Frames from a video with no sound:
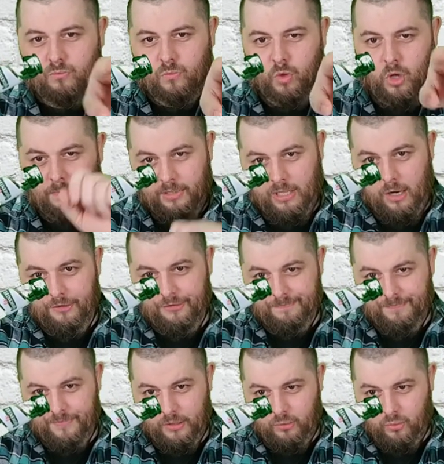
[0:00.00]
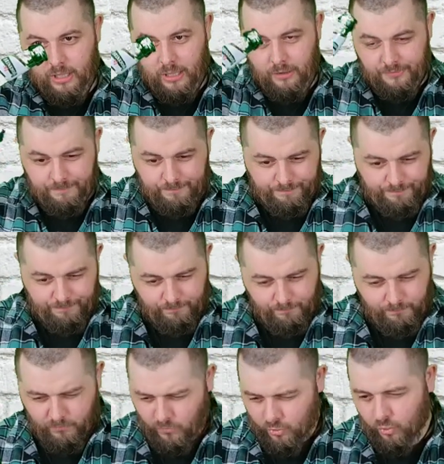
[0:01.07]
Kommt raus, sieht gut aus.
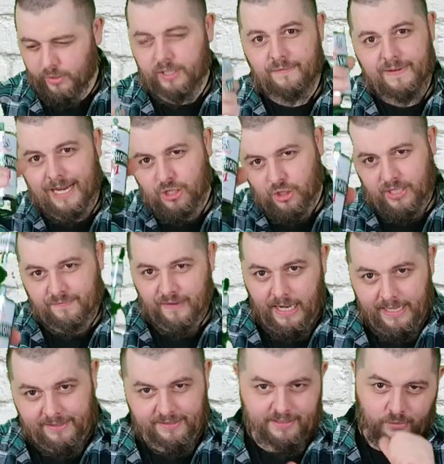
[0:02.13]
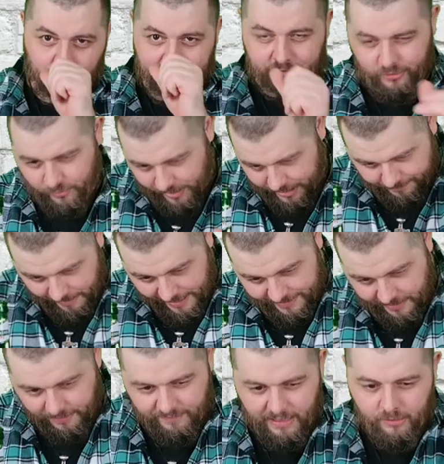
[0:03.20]
Grüne Flasche, ich weiß, Greenscreen,
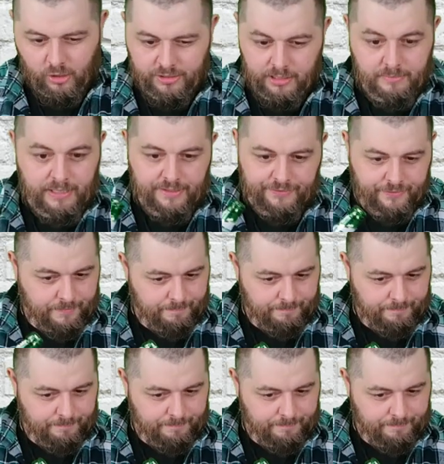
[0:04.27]
ändern wir noch demnächst.